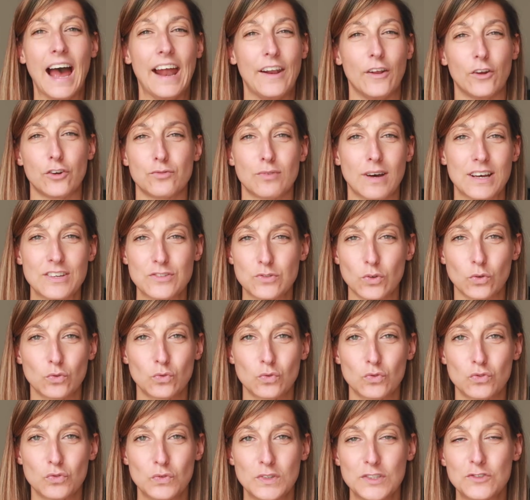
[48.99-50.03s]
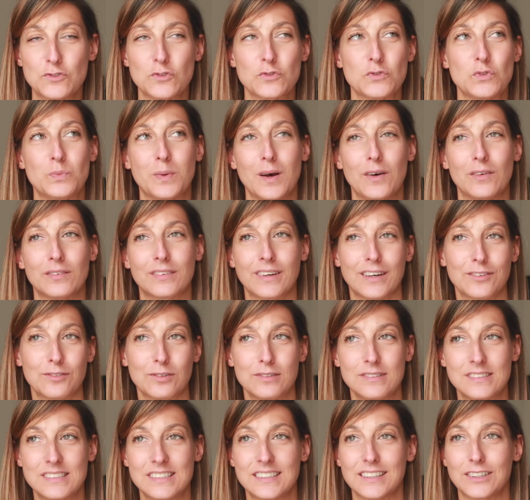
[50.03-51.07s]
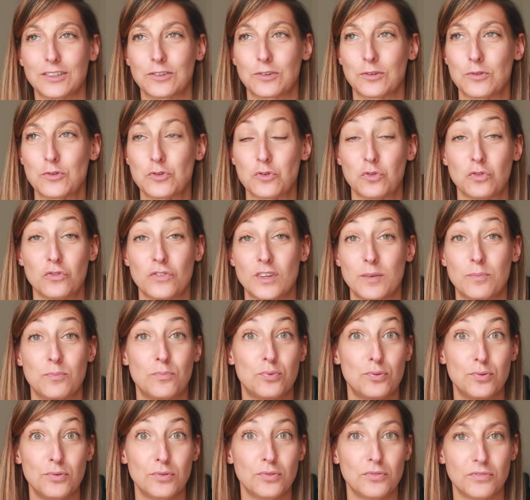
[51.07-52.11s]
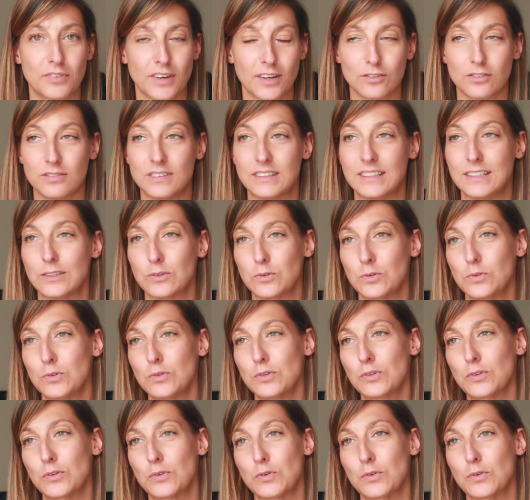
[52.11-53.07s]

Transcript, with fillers: Alors je vous rassure tout de suite, je suis pas en train de dire que je ne vais plus faire de vidéos,